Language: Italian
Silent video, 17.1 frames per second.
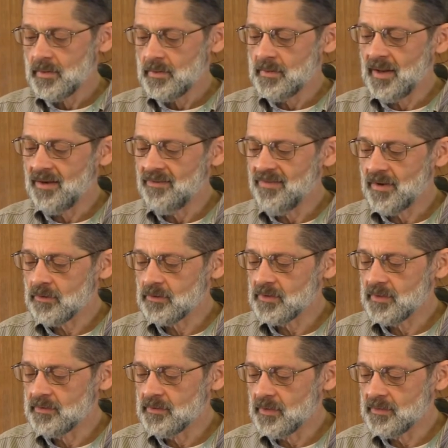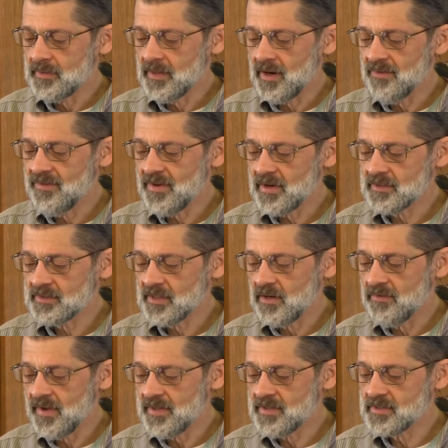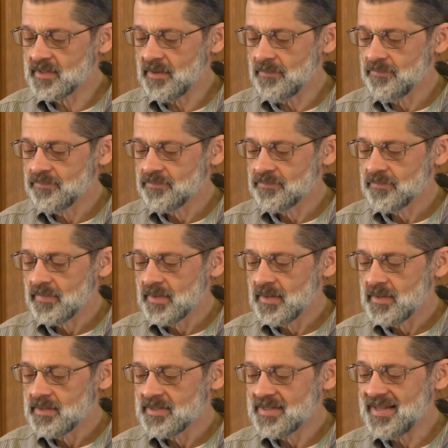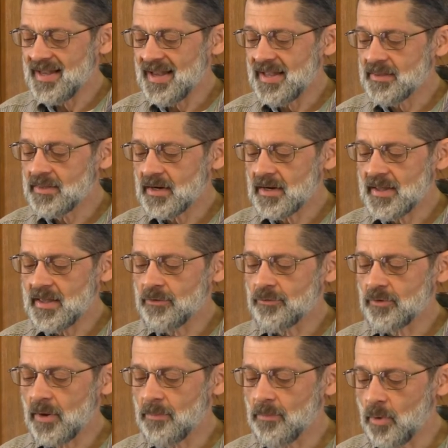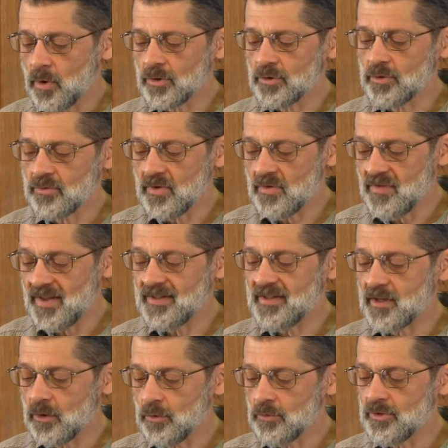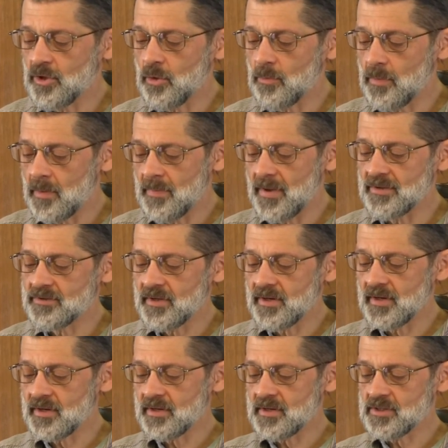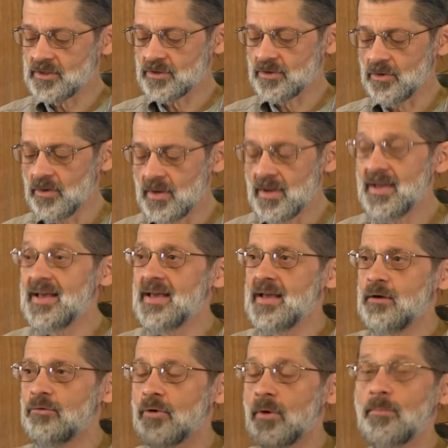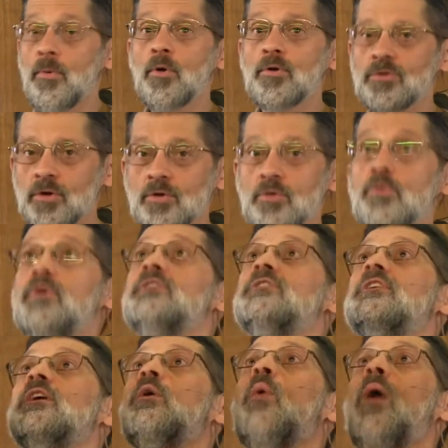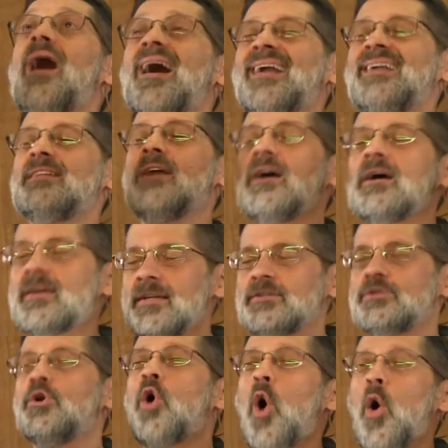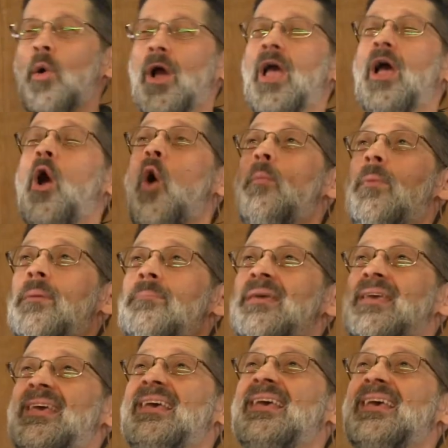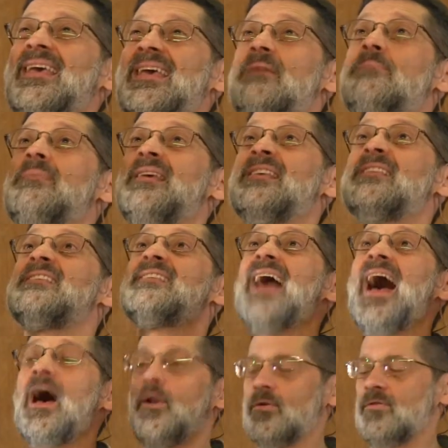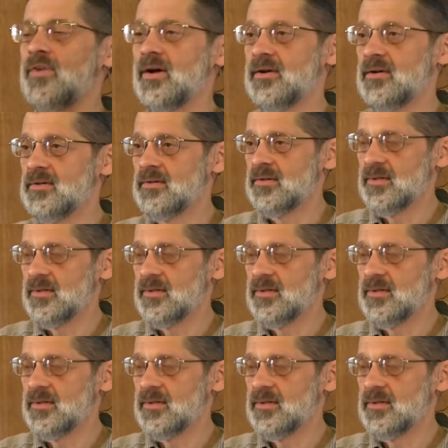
Nel vero, nella vera salvezza si entra in un rapporto vivente con Dio per mezzo di Cristo, un rapporto in cui si guarda Cristo come mi, chi mi salva